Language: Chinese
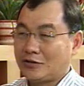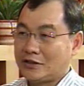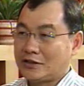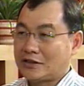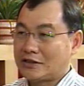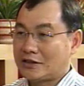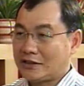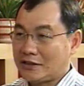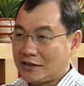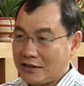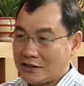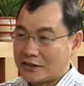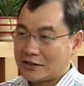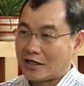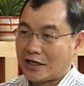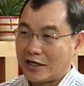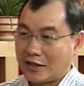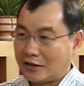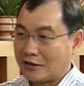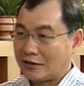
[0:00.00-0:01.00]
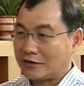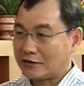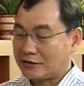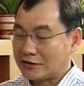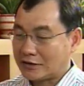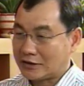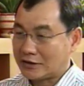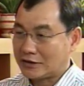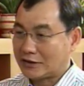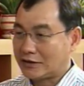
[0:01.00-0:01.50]
对这一场
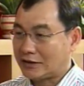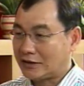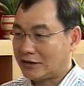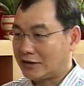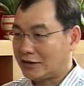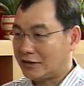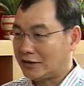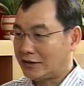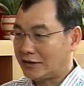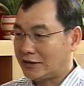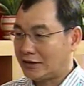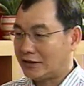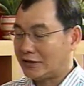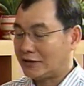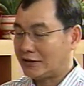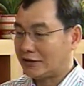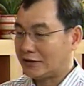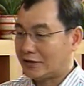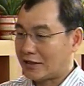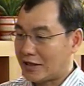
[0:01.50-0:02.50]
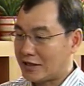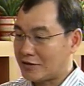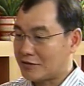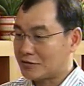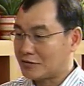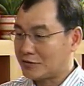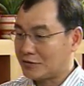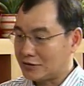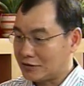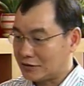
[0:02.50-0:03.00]
这个安
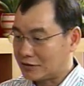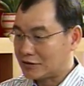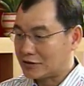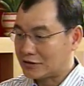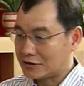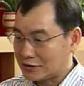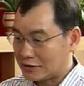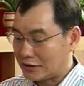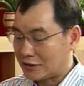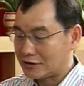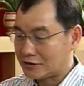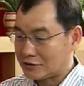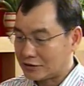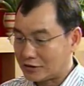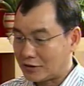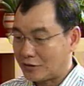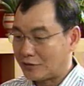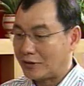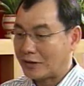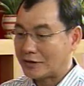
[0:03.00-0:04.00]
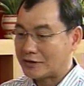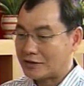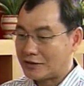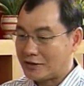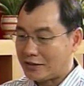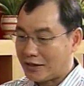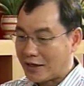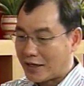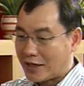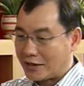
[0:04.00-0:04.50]
顺之之头啊，这
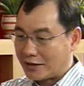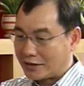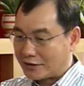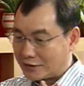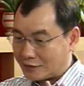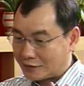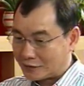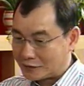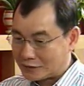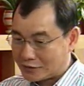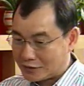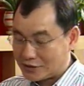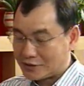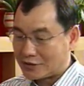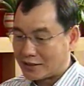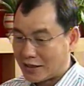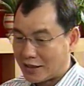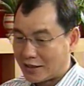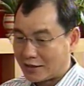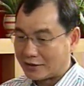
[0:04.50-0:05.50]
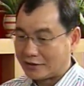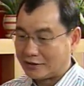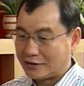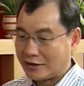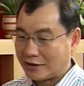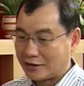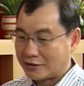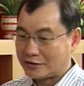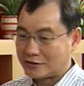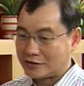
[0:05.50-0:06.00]
两个政党、
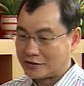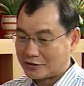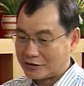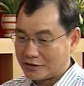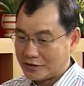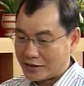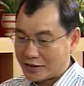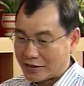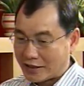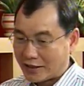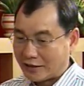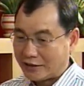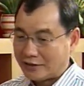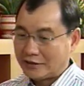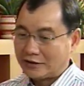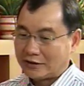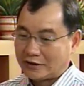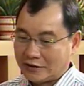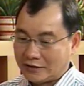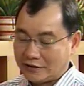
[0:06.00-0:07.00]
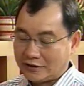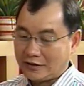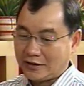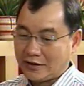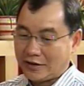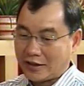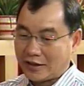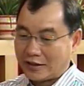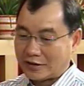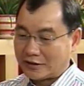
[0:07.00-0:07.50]
两个阵营啊和
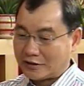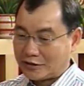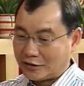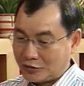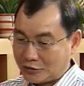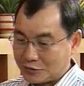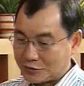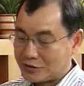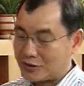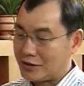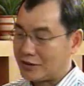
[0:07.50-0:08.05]
两个候